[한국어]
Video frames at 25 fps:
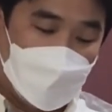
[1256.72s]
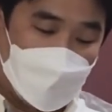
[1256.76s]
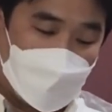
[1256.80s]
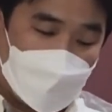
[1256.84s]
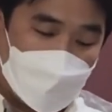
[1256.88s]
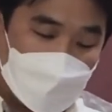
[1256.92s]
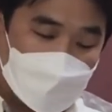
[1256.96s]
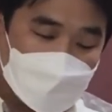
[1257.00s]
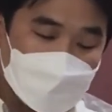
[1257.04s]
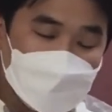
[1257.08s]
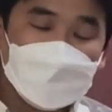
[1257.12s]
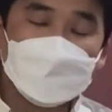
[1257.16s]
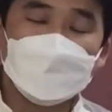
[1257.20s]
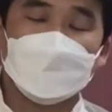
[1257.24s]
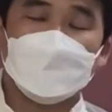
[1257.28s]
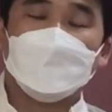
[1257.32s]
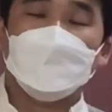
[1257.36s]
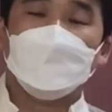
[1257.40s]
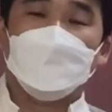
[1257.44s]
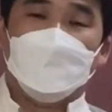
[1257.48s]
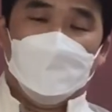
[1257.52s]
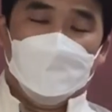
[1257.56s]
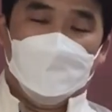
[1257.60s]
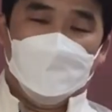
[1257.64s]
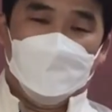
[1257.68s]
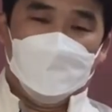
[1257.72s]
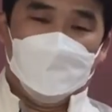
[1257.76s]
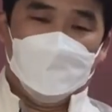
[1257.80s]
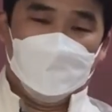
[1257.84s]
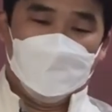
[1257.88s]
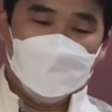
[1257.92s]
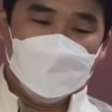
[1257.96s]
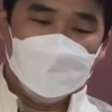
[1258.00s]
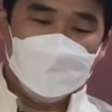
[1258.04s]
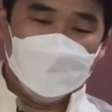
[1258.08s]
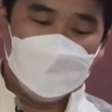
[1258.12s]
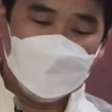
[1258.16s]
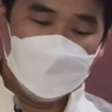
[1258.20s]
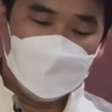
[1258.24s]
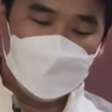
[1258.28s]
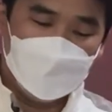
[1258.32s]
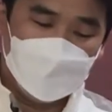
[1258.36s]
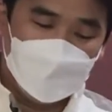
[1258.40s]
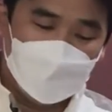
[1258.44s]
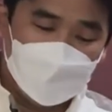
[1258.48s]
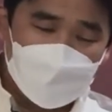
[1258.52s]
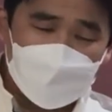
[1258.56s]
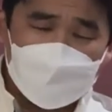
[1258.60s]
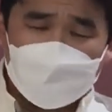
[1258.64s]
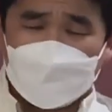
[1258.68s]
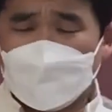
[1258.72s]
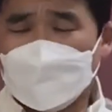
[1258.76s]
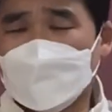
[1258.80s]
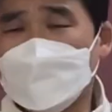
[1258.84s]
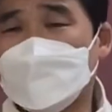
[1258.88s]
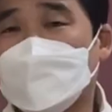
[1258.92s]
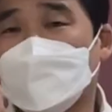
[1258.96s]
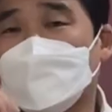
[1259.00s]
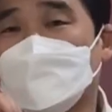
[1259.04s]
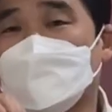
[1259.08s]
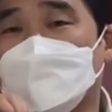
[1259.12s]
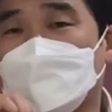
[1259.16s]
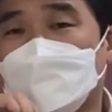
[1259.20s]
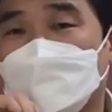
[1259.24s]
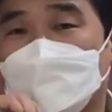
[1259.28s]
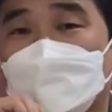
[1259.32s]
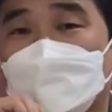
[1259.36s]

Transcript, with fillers: 아는 일에, 딴 거 아니에요